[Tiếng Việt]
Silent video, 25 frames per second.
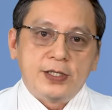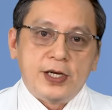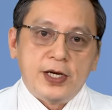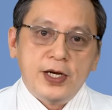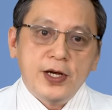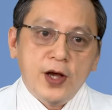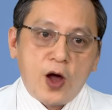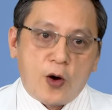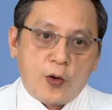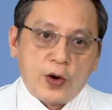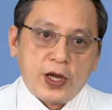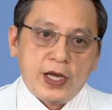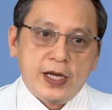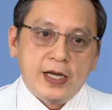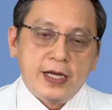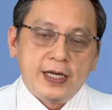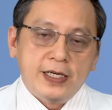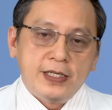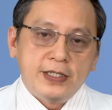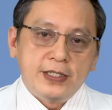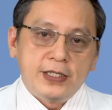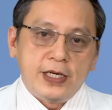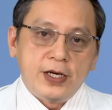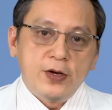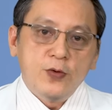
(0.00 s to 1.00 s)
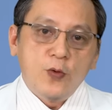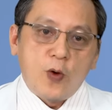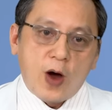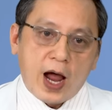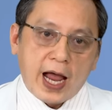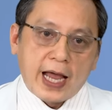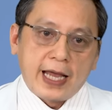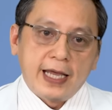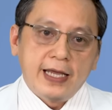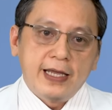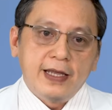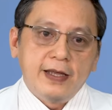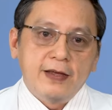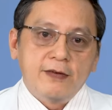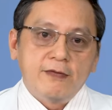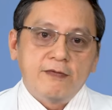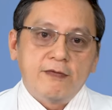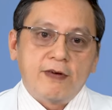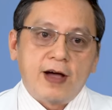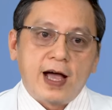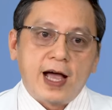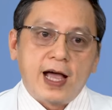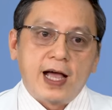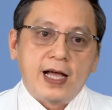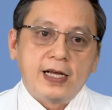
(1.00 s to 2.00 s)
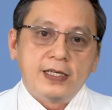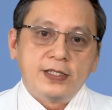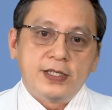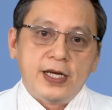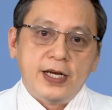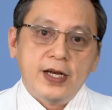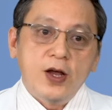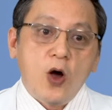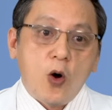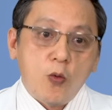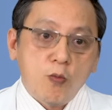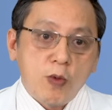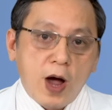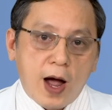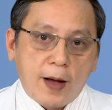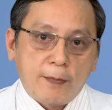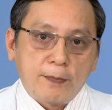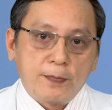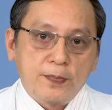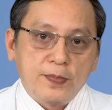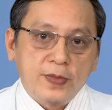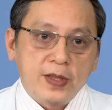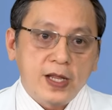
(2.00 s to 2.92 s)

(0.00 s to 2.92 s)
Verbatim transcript: trĩ nội trĩ ngoại và trĩ hỗn hợp